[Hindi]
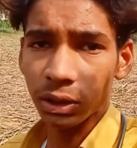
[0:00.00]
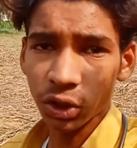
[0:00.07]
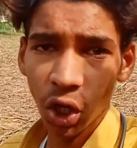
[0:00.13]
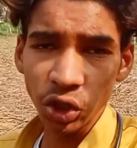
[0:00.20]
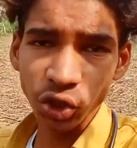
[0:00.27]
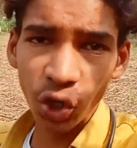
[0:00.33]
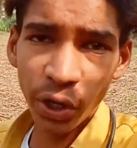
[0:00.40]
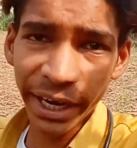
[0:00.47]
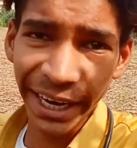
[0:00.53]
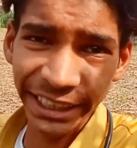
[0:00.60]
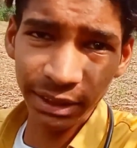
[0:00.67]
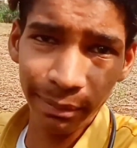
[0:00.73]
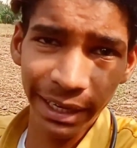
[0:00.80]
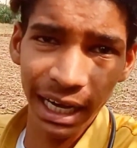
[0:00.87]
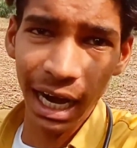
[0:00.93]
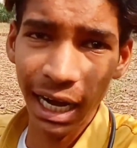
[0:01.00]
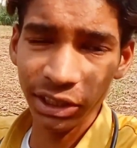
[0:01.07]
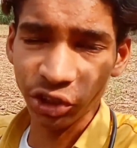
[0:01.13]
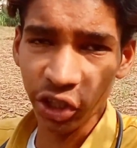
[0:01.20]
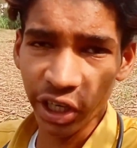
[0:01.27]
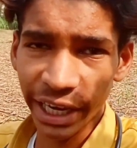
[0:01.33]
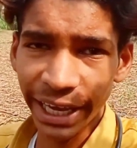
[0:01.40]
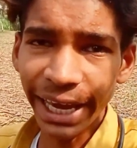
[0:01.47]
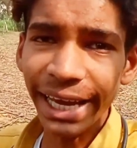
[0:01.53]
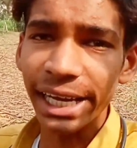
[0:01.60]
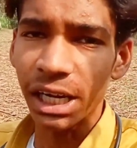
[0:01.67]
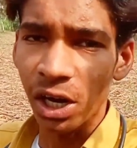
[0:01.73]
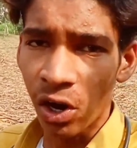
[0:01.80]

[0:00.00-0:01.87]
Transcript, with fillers: दोस्तों खेत में आ चुके हैं